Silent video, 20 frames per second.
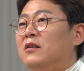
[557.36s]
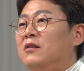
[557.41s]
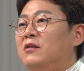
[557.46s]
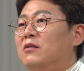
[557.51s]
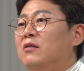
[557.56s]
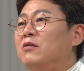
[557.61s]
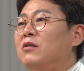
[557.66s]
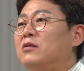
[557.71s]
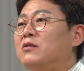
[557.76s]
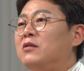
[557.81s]

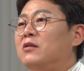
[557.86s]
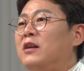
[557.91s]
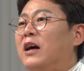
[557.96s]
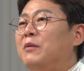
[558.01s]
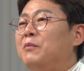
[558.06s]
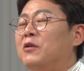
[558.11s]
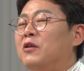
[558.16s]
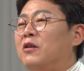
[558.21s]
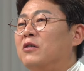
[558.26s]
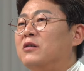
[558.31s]
이런 것들
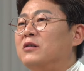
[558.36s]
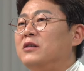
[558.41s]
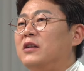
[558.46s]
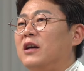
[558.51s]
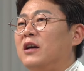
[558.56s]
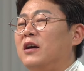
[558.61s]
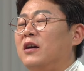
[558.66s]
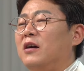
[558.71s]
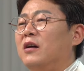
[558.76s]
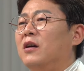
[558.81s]
하면
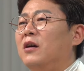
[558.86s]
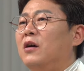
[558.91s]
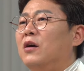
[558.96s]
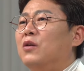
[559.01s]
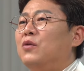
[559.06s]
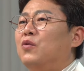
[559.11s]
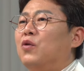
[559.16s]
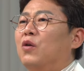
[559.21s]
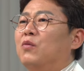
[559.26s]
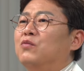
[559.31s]
근데
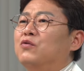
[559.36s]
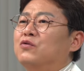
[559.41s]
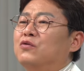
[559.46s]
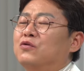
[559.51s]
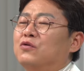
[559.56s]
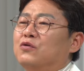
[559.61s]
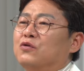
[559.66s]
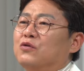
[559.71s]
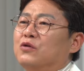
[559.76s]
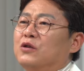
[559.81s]

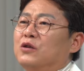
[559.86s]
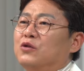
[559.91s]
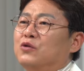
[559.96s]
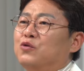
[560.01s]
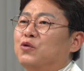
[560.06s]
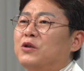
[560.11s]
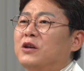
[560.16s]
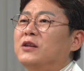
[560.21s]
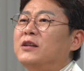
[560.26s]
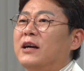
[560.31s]
너무
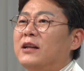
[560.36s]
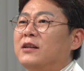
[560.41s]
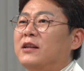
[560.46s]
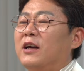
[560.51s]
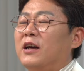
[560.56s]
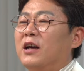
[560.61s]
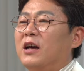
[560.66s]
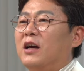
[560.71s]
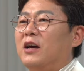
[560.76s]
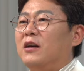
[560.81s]
좋긴
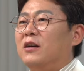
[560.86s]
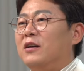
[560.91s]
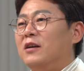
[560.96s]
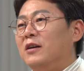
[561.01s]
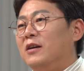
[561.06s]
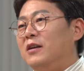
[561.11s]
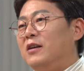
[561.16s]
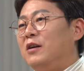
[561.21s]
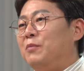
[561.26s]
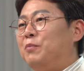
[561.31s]
한데
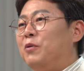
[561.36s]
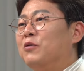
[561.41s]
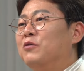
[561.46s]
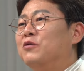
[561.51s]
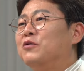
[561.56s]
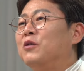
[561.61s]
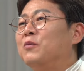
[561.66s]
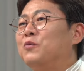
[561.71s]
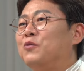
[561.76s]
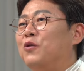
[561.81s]
이거
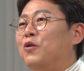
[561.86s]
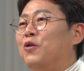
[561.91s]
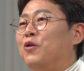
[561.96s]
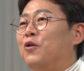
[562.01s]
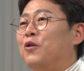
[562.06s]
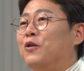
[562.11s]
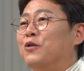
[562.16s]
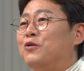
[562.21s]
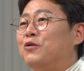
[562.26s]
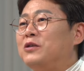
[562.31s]

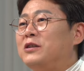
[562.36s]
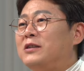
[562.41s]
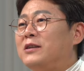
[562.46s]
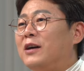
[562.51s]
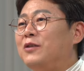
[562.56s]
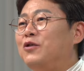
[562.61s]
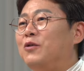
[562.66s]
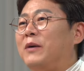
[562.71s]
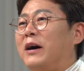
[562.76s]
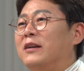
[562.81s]
번거롭고 또
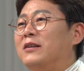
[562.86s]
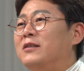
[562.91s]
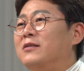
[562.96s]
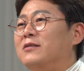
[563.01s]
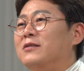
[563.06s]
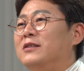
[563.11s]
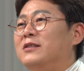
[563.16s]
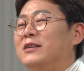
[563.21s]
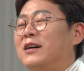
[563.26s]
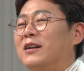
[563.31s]
시간도 많이
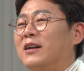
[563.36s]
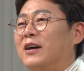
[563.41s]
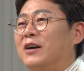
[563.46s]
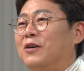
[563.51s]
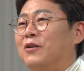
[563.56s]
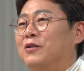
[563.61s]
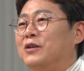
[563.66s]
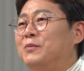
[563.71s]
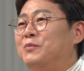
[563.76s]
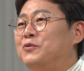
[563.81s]

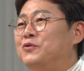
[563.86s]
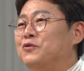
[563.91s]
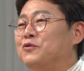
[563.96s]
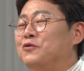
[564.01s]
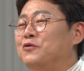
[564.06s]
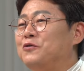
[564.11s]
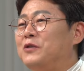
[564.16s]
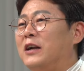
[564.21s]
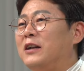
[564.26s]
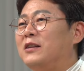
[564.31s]
걸리잖아요.
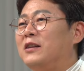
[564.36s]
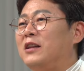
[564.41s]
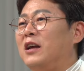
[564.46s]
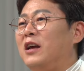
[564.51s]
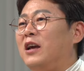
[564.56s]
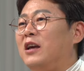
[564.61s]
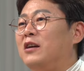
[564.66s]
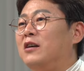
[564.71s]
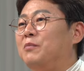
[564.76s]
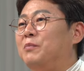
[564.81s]
입주할
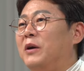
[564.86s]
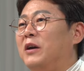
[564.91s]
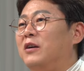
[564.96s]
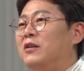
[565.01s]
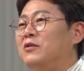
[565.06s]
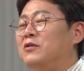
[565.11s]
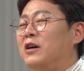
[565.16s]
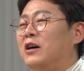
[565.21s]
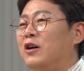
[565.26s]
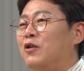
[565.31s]
때 이거
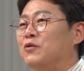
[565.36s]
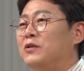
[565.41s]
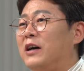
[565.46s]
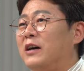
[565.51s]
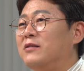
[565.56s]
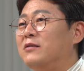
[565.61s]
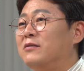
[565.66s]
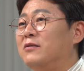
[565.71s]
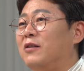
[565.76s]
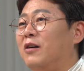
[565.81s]
베이크아웃
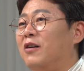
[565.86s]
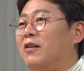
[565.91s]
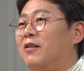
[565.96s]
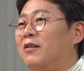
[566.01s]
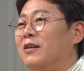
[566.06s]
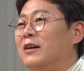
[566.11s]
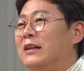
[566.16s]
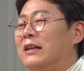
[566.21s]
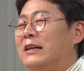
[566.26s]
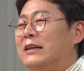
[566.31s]
하는
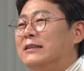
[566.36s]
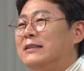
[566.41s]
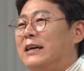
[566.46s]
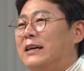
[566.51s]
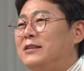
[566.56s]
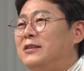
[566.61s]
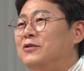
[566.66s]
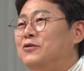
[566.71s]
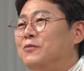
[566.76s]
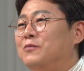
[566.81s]
거
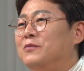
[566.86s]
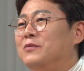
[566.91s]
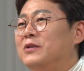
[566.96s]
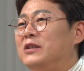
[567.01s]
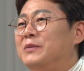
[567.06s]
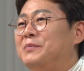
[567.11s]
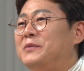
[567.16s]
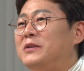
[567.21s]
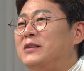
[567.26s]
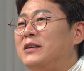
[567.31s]
사실 좀
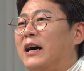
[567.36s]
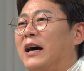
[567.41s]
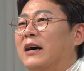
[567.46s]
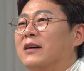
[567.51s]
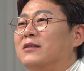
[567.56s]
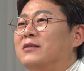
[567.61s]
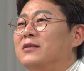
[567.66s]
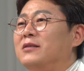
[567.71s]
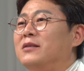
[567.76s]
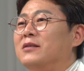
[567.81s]
쉽지가
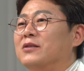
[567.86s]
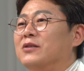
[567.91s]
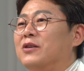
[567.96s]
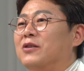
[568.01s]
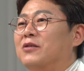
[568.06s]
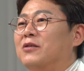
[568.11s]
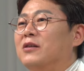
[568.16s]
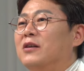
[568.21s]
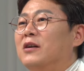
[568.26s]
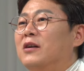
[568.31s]
않거든요.